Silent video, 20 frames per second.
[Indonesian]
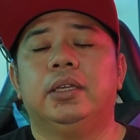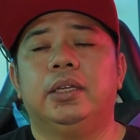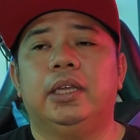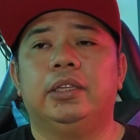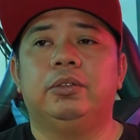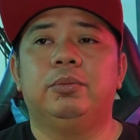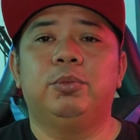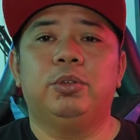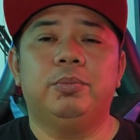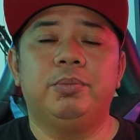Nah,
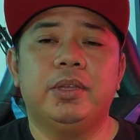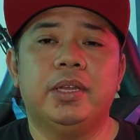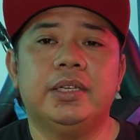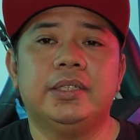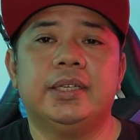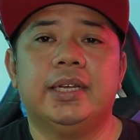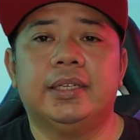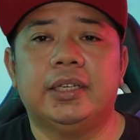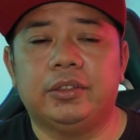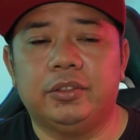itu mungkin menjadi
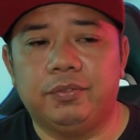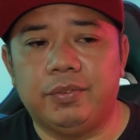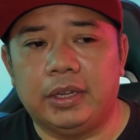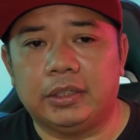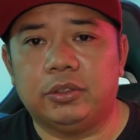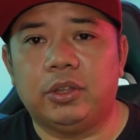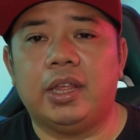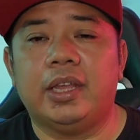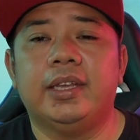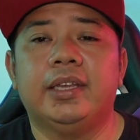salah satu
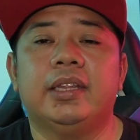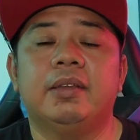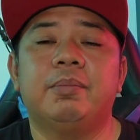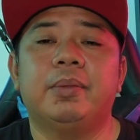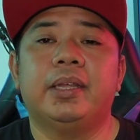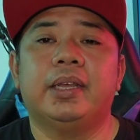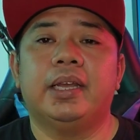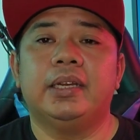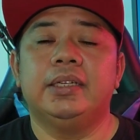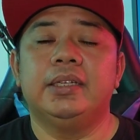faktor akhirnya
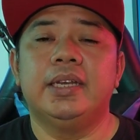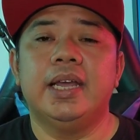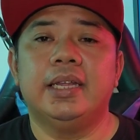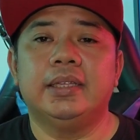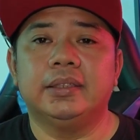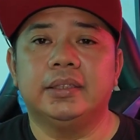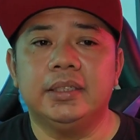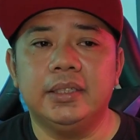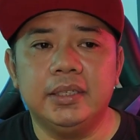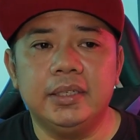mereka
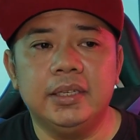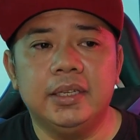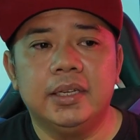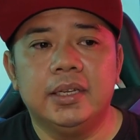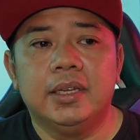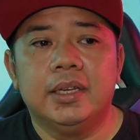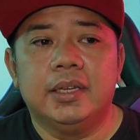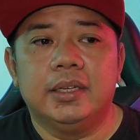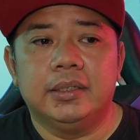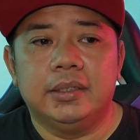diganti
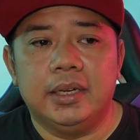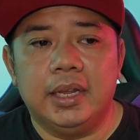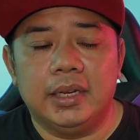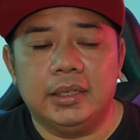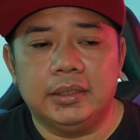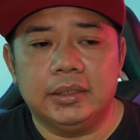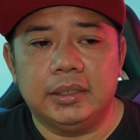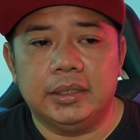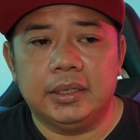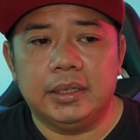
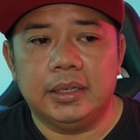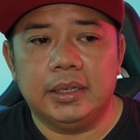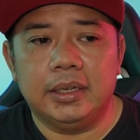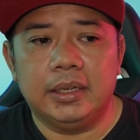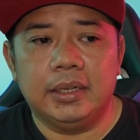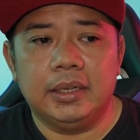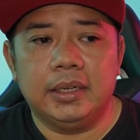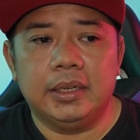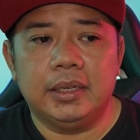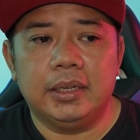dan
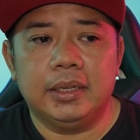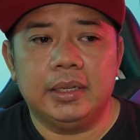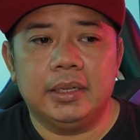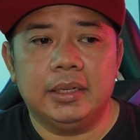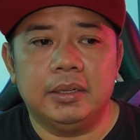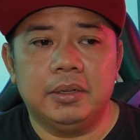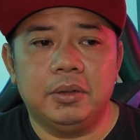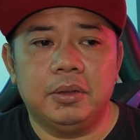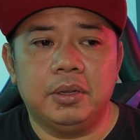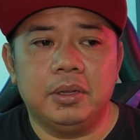
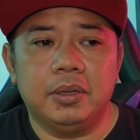uh,